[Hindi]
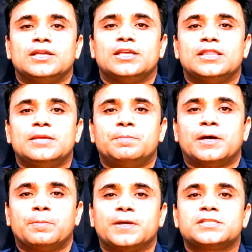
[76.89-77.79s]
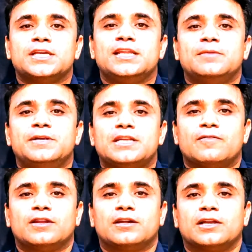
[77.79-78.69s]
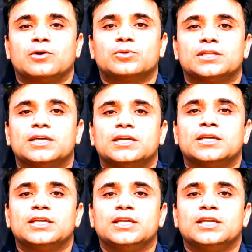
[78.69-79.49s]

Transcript: किसी पर्पज़ के लिए भी ट्रैवल करना होता है